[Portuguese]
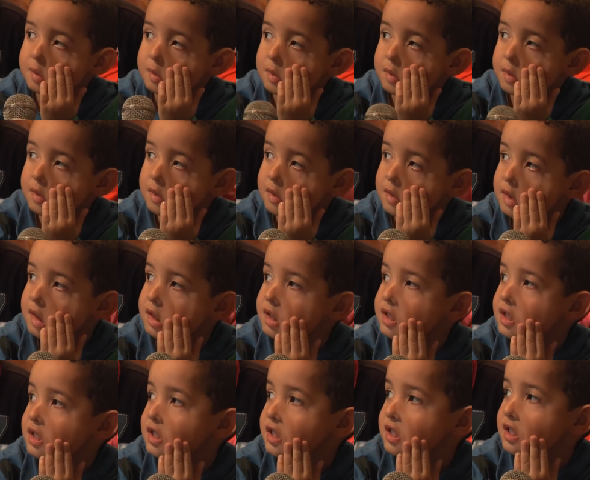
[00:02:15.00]

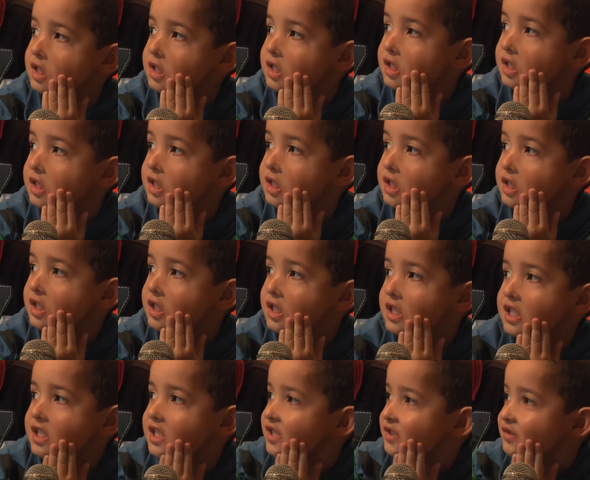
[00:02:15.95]
Porque
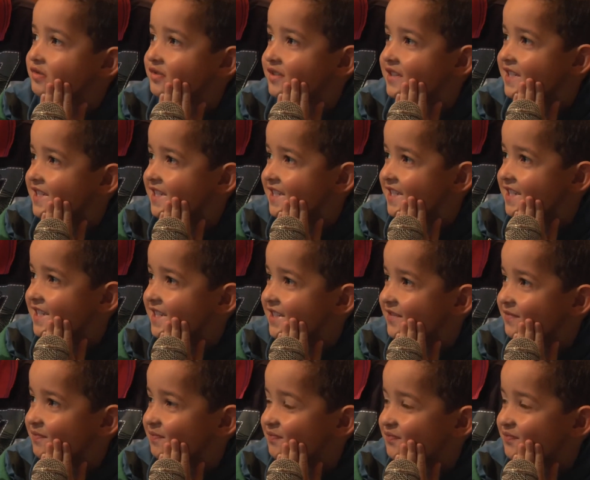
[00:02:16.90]
a língua dele.